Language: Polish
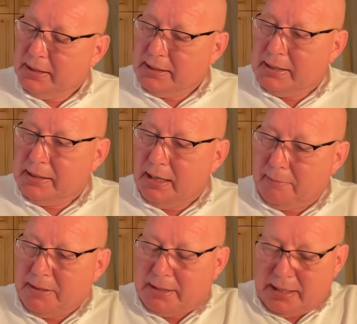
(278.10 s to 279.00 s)
Y,
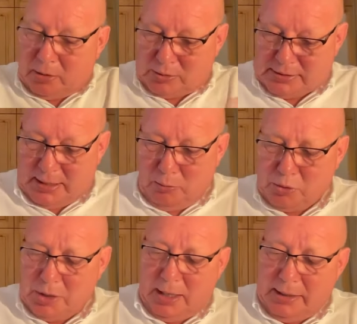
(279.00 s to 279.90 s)
Ameryka jako całość,
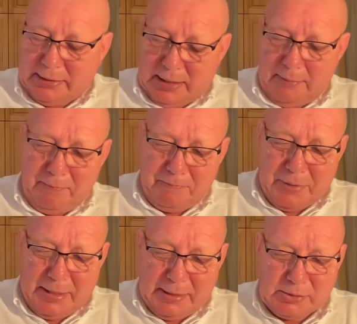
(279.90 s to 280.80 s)
ale tam
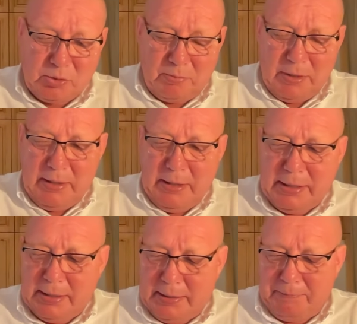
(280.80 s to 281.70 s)
y, są
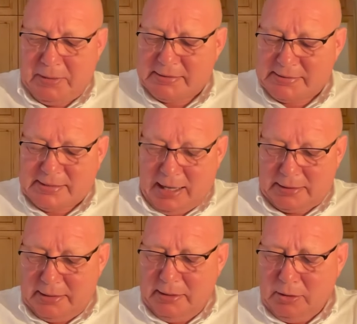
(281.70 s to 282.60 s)
y,
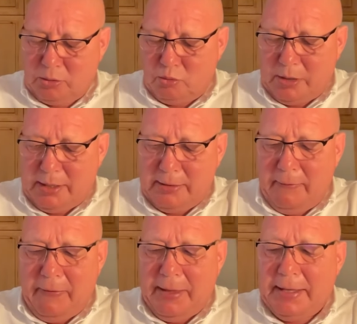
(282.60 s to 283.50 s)
Stany, które,
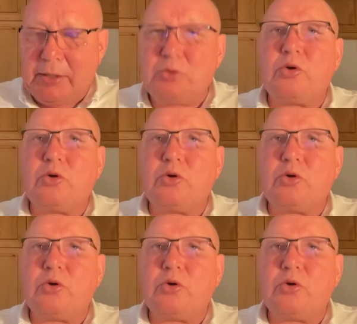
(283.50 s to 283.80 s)
które